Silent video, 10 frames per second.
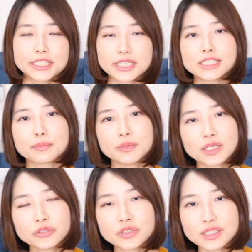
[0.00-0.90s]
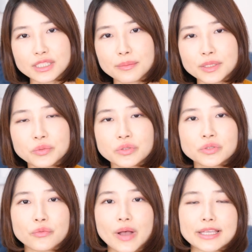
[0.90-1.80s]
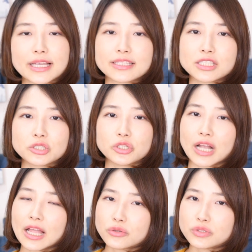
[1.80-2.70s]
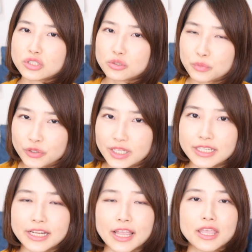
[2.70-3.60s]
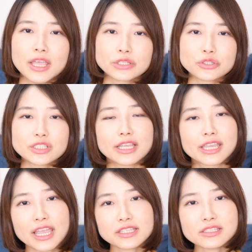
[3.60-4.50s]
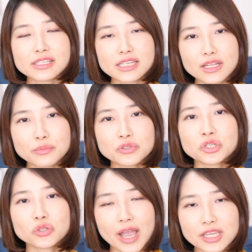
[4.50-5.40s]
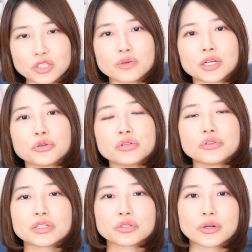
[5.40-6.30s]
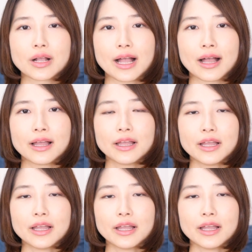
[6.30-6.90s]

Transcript: しかしピアノの調べというのは優しく感動する物語、そして芸術的な文章と相性が良いのでしょうか。